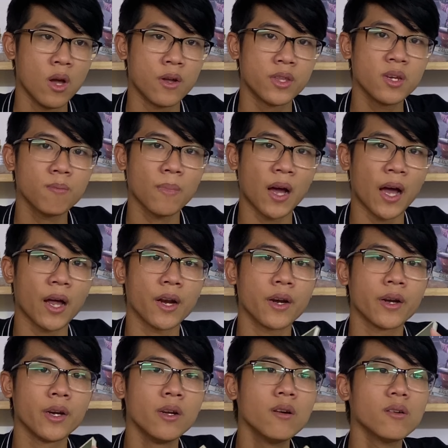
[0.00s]
Nhưng mà
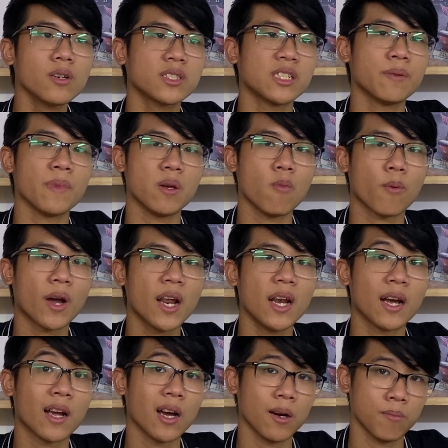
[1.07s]
nước nó sẽ bị một cái
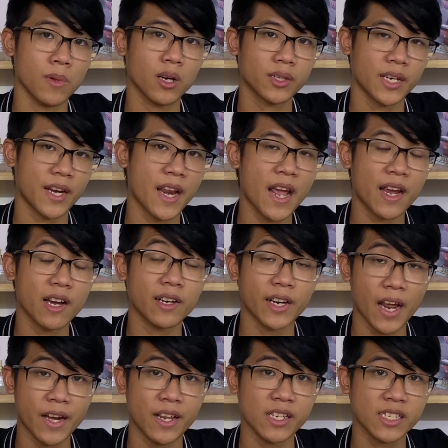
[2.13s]
là gần mực thì đen, gần
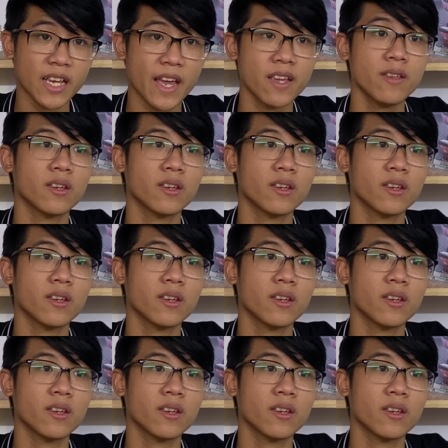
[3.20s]
đèn thì sáng.